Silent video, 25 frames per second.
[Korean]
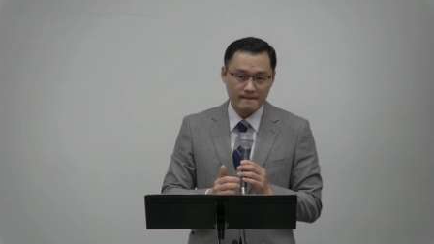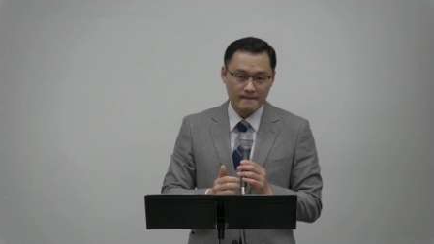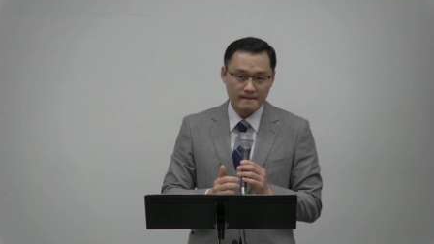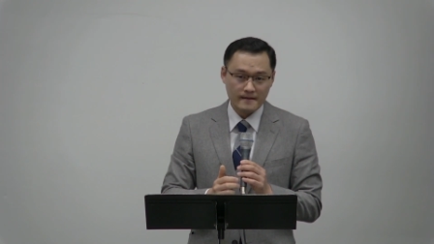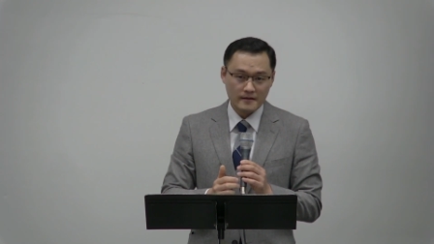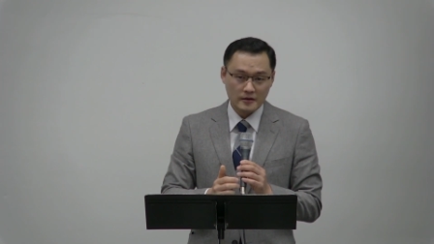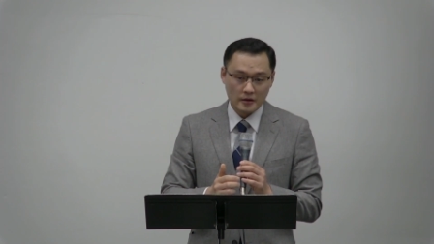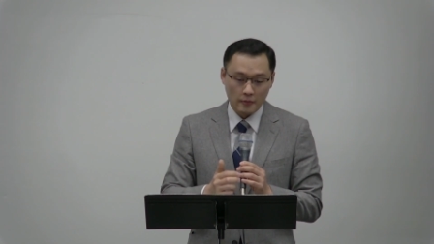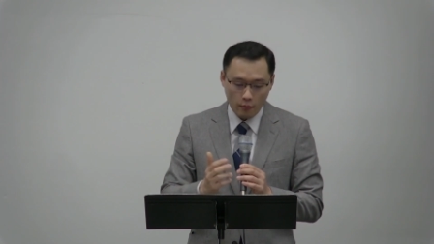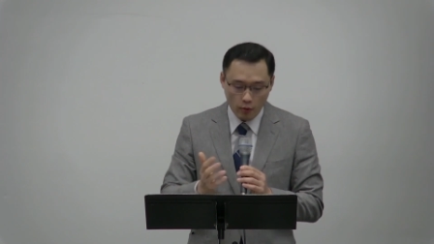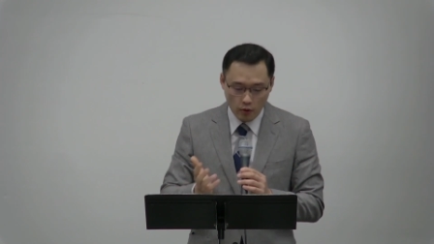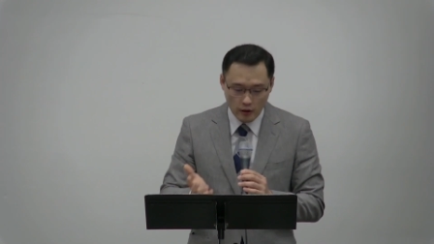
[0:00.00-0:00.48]

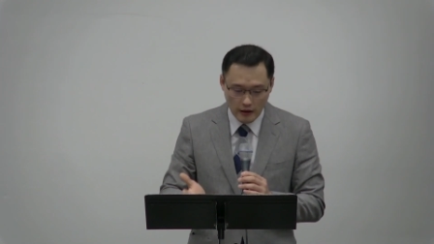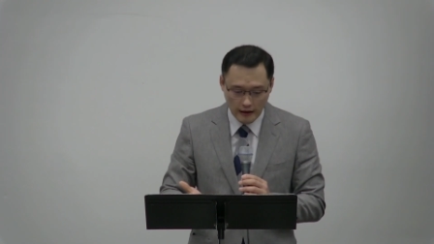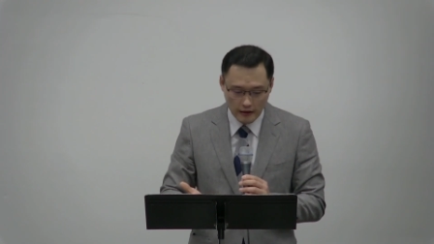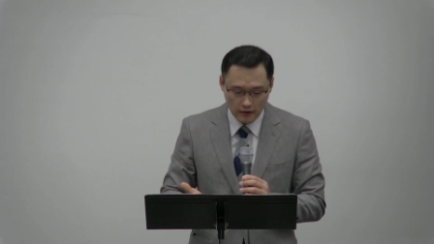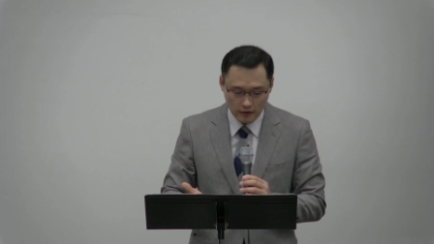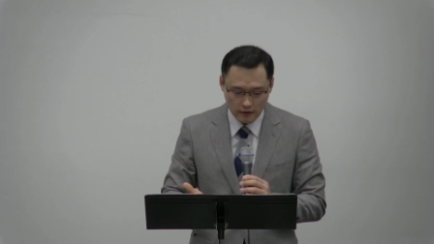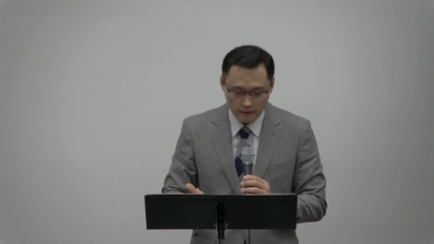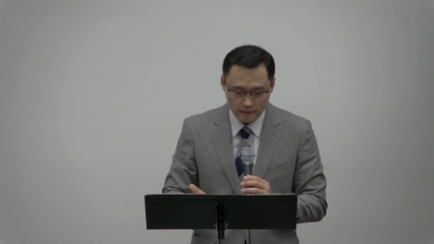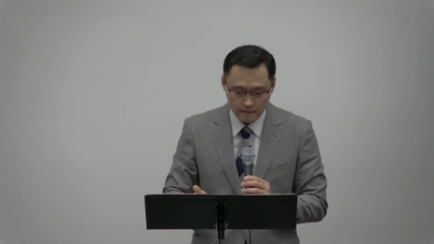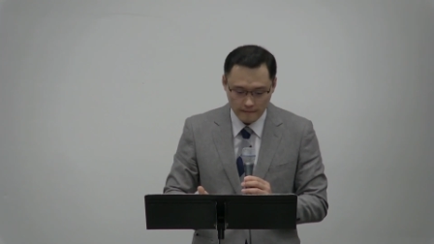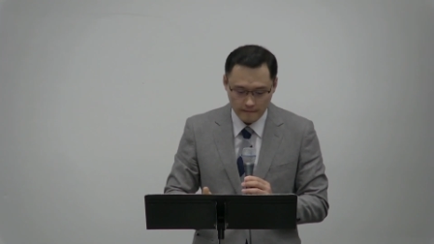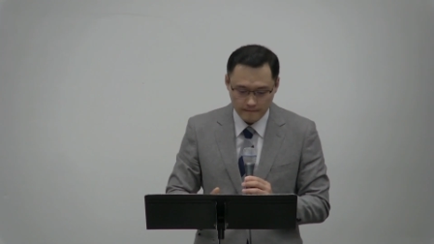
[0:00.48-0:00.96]
그럼 뭘까요?
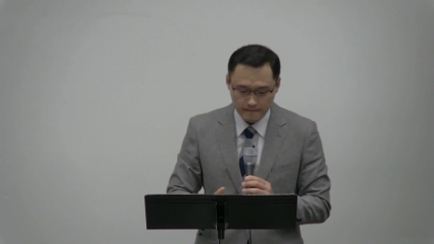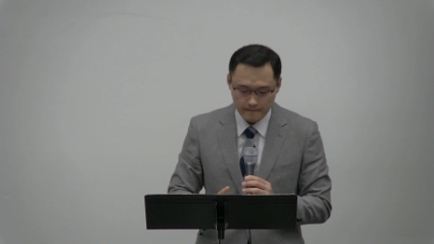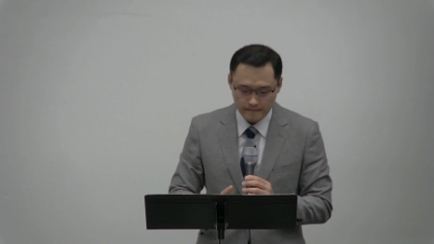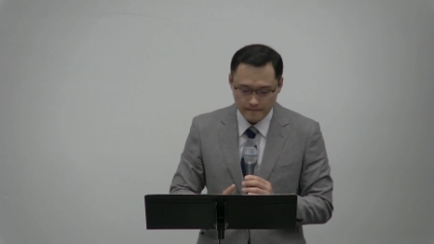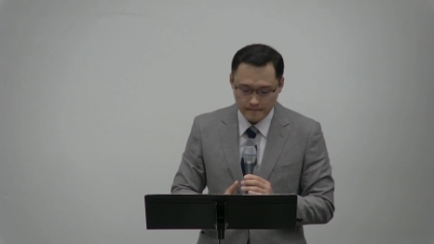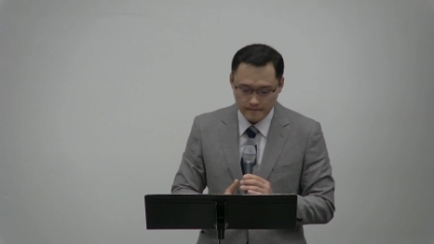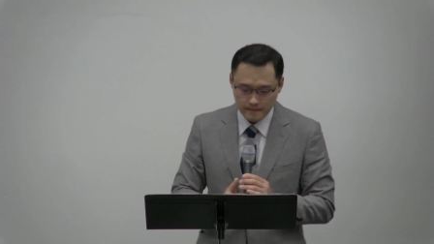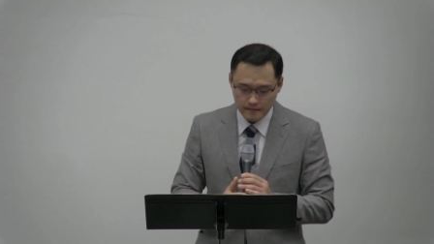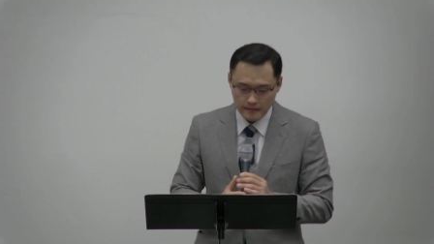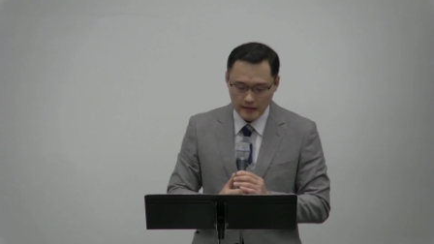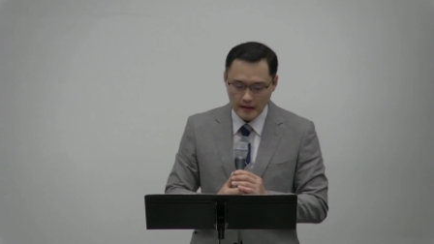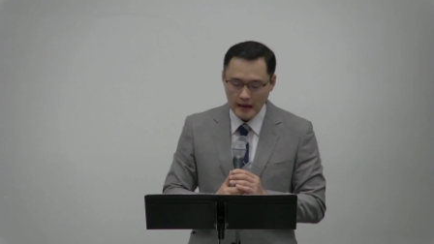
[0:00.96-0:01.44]

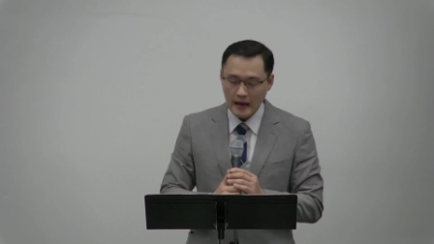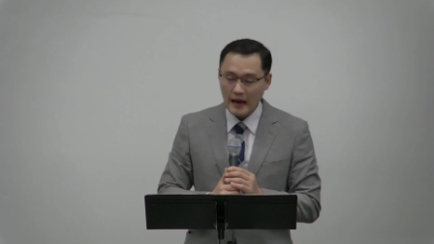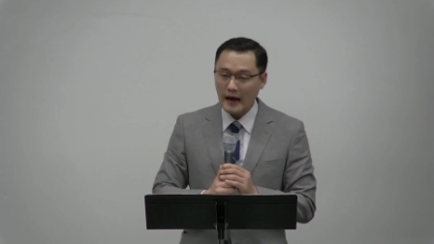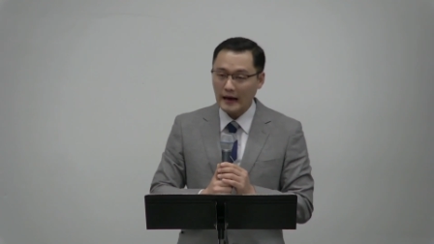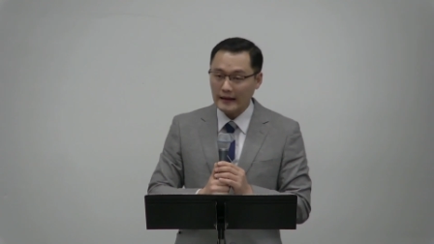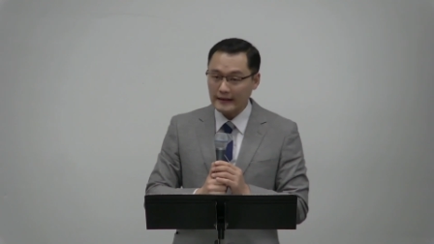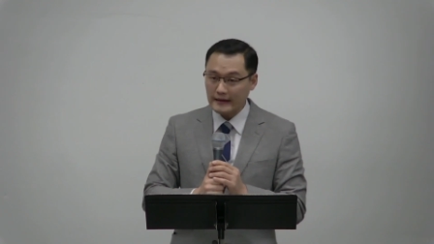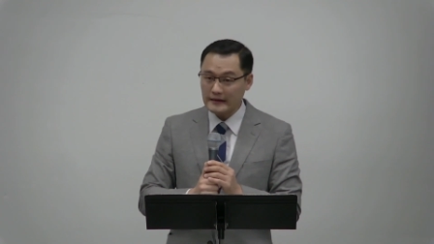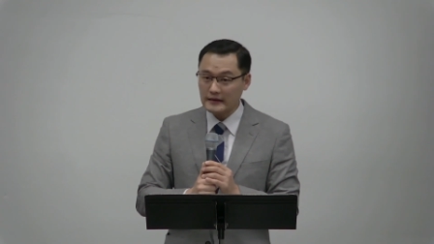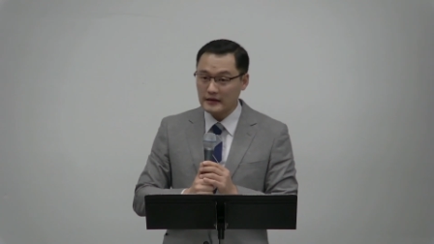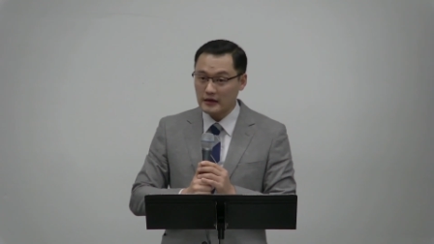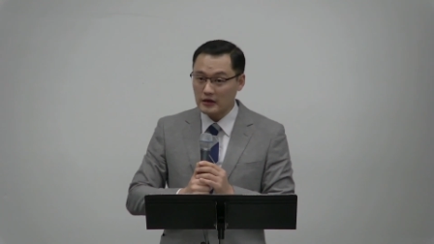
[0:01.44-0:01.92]

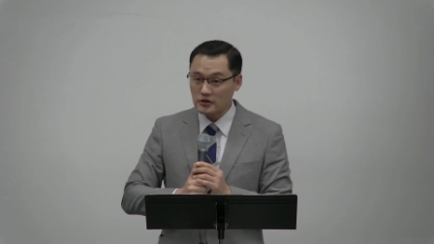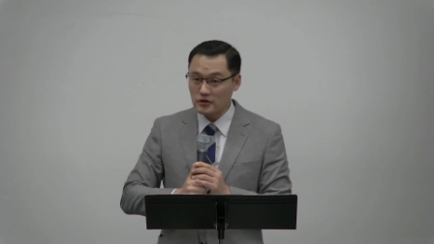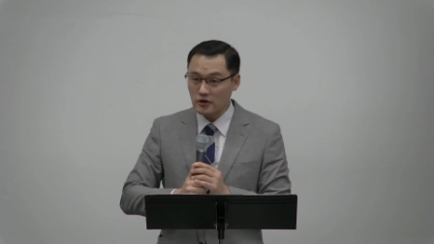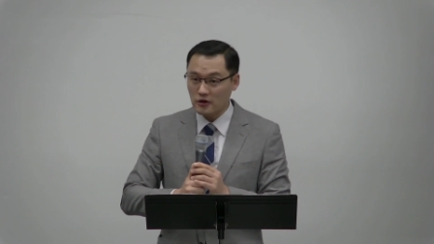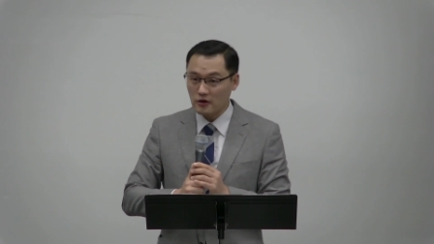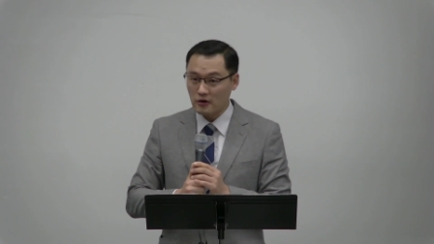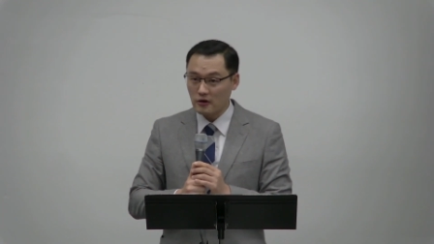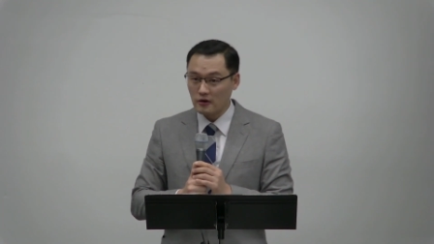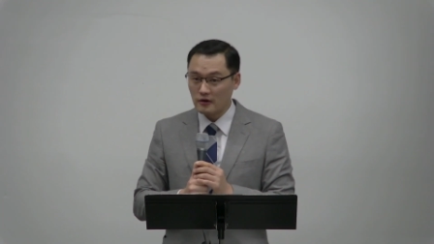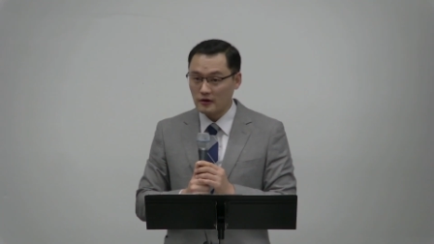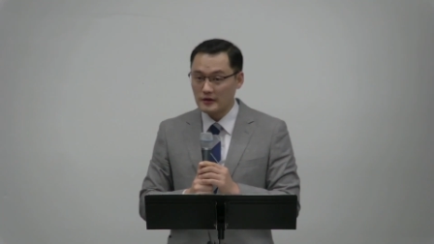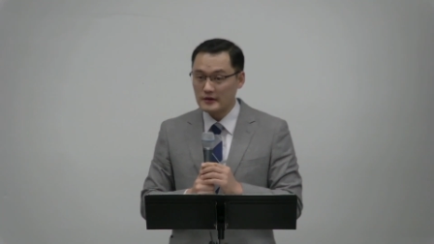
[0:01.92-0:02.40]

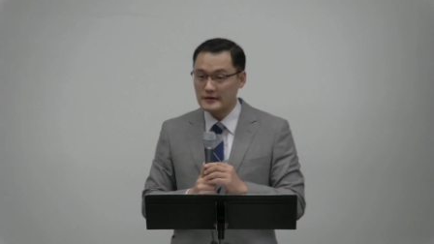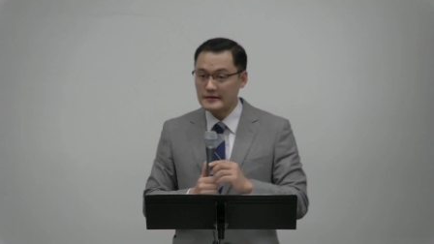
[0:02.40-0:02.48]
하나님께서